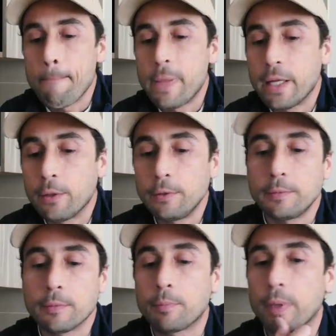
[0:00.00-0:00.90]

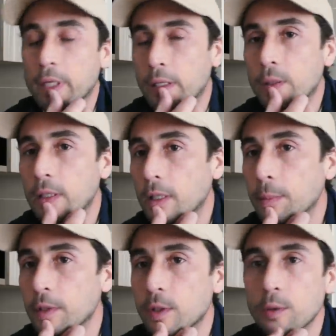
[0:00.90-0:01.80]
Pero para no
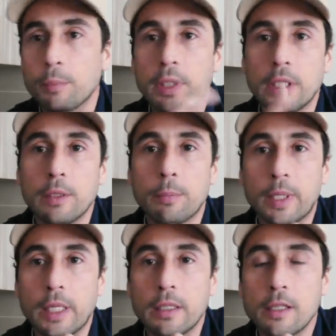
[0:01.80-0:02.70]
quedarme sin un video
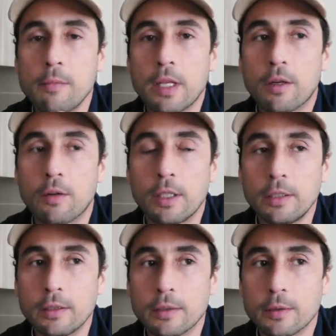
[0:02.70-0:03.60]
para este miércoles,